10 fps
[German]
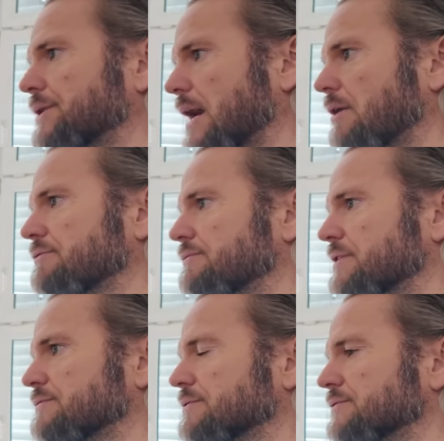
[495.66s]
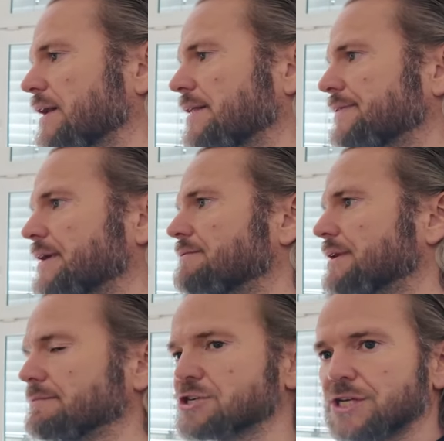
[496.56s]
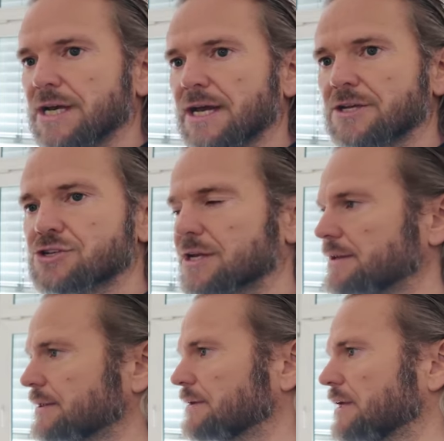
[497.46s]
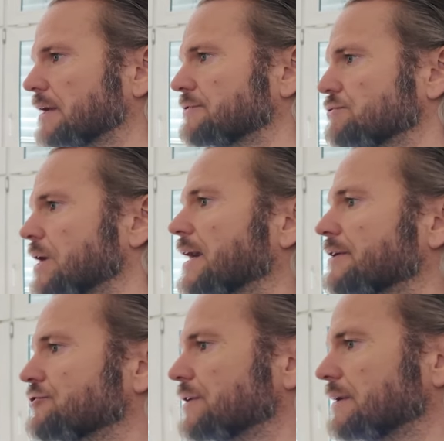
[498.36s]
und darauf auf das Flussverhalten hin wird die Maschine eingestellt, der Extruder heiß, eingestellt.